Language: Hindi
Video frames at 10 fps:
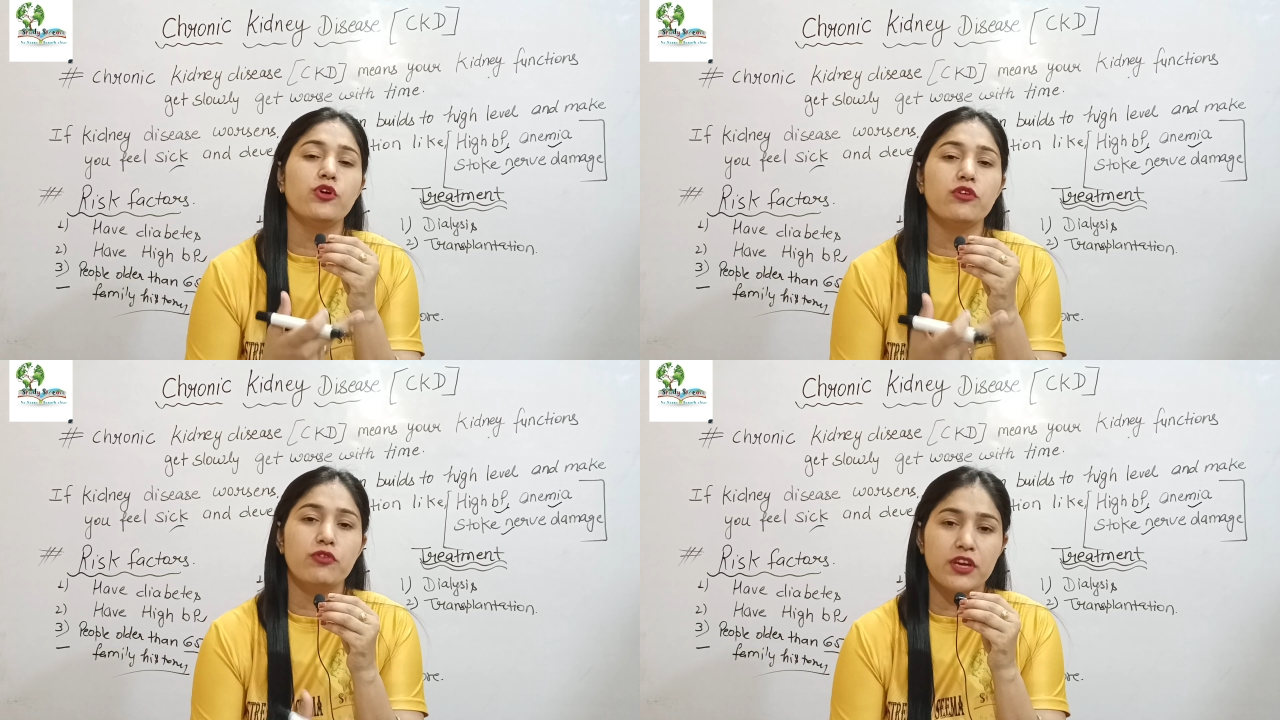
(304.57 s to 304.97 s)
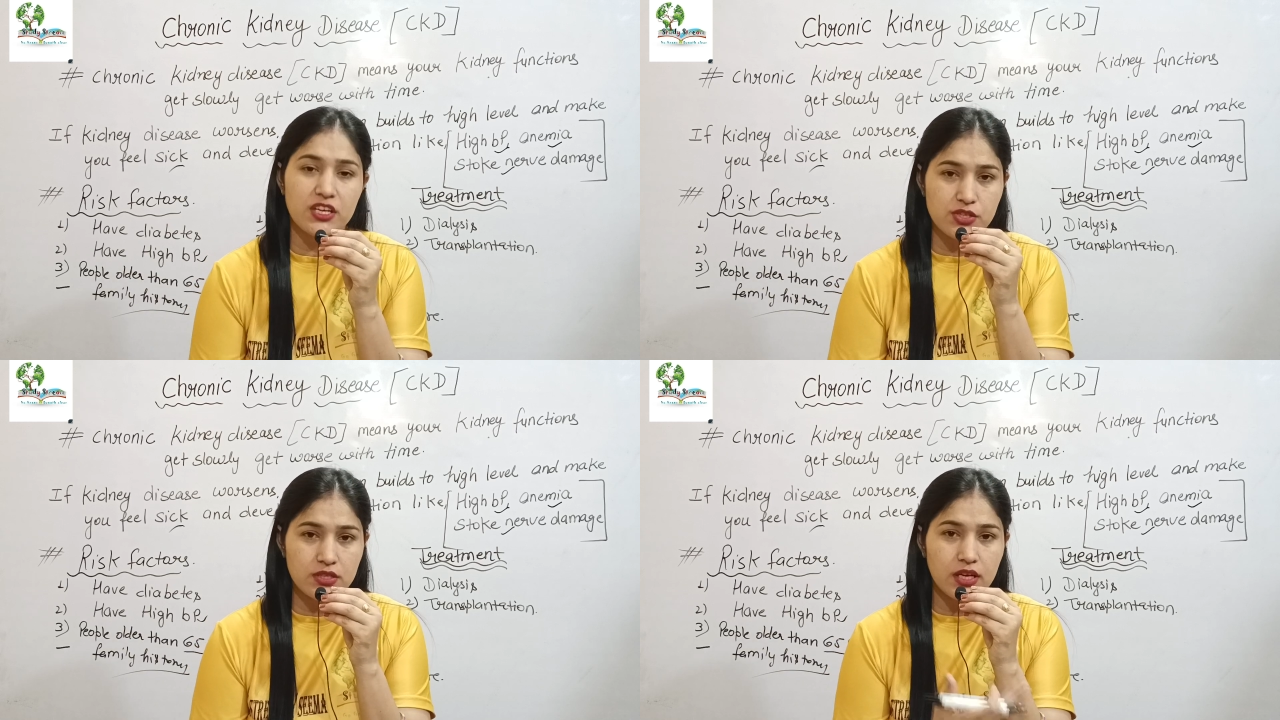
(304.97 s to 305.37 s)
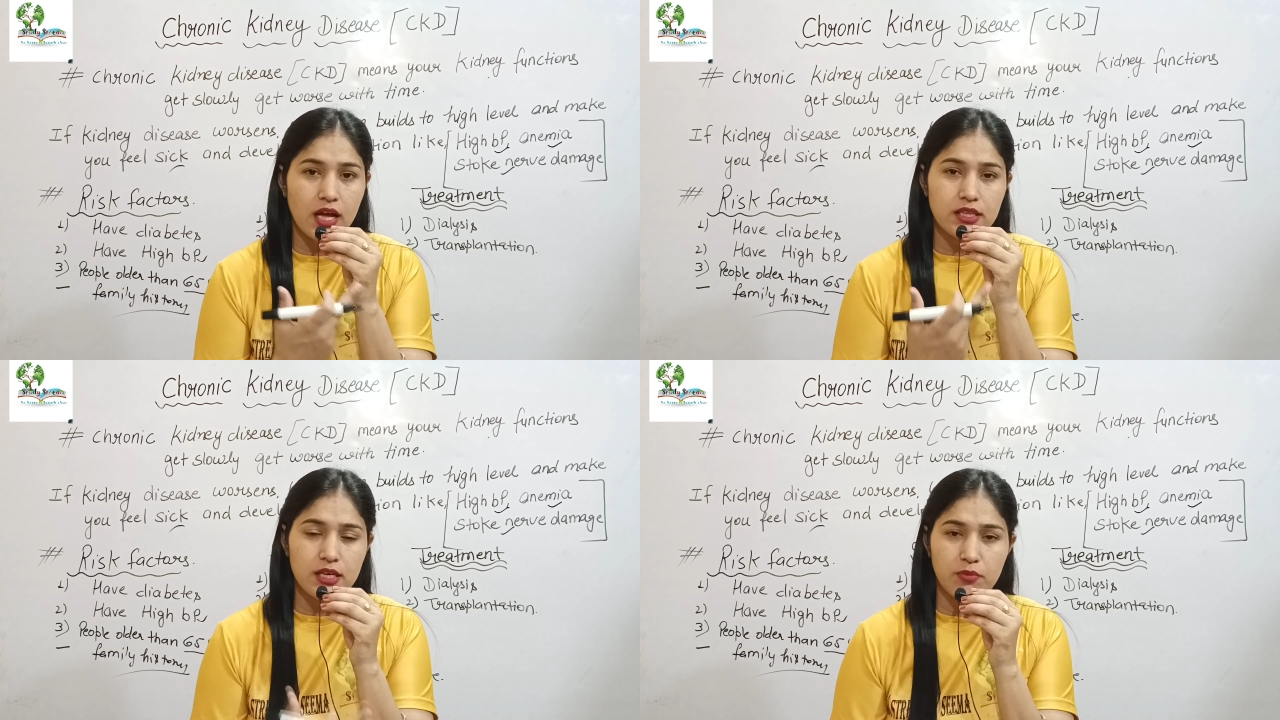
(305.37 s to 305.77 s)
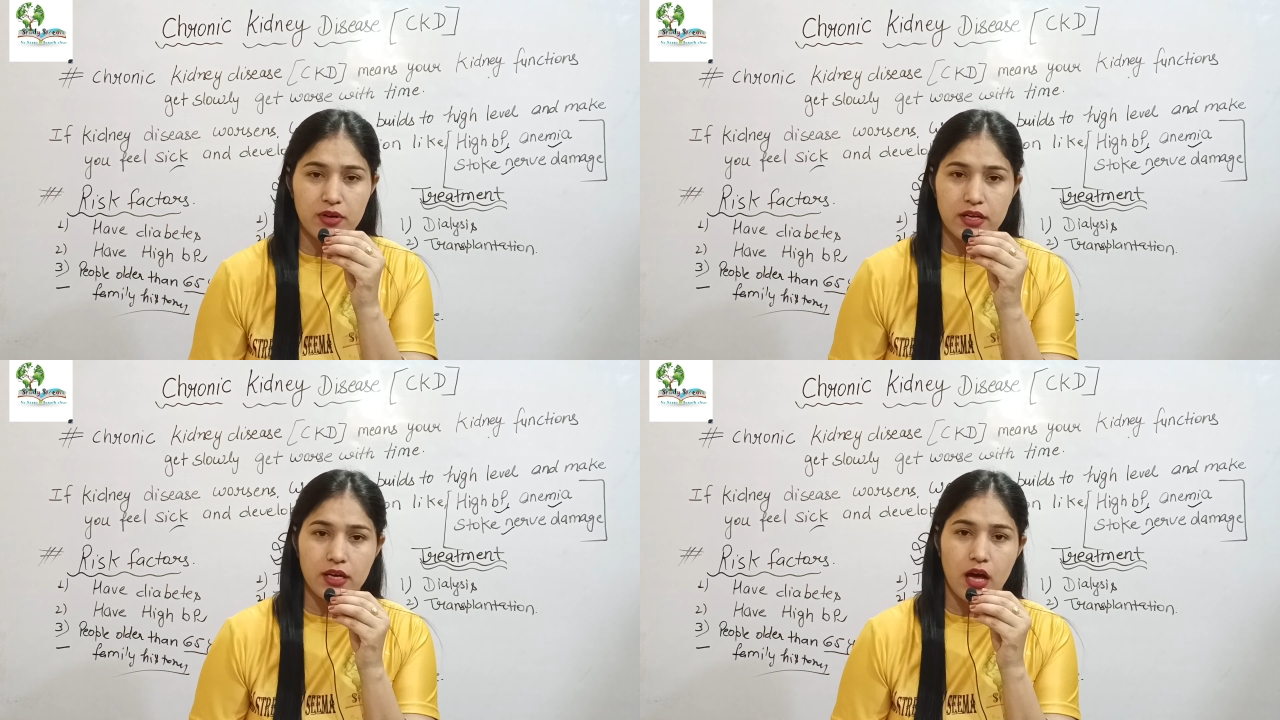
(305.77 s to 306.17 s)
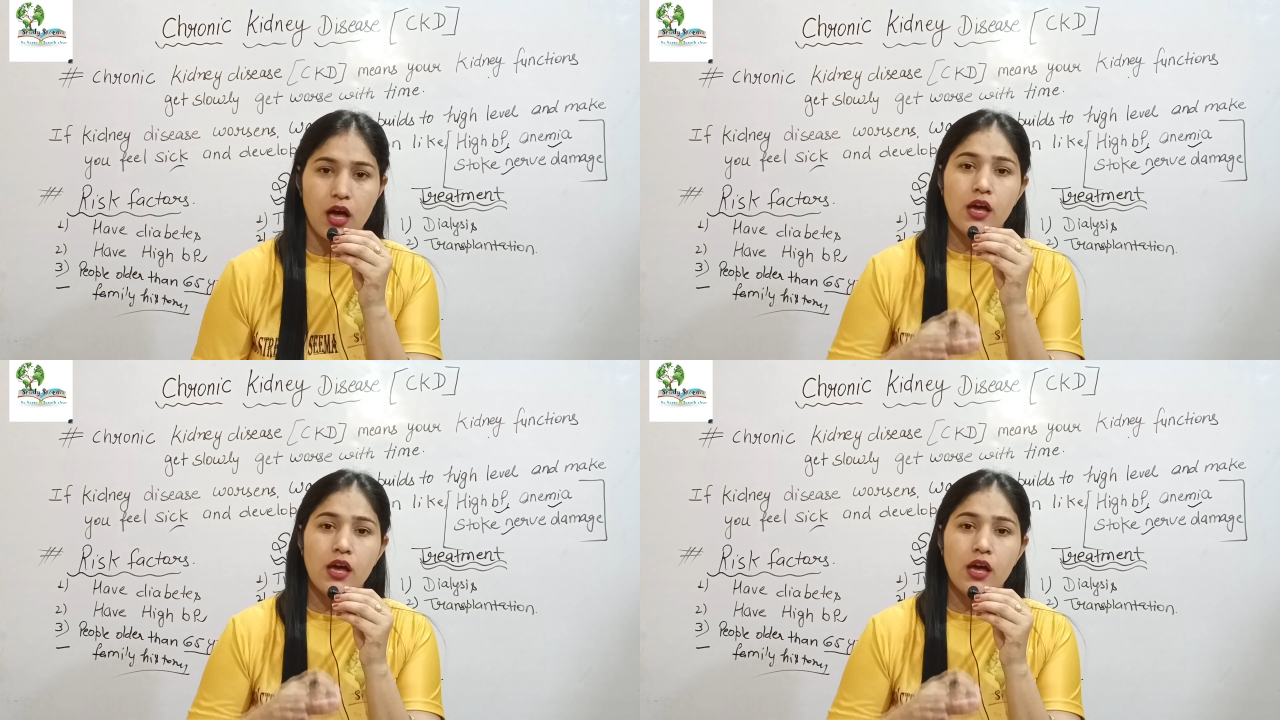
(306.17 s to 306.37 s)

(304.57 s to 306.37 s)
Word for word: प्योरीफिकेशन कराती है ब्लड का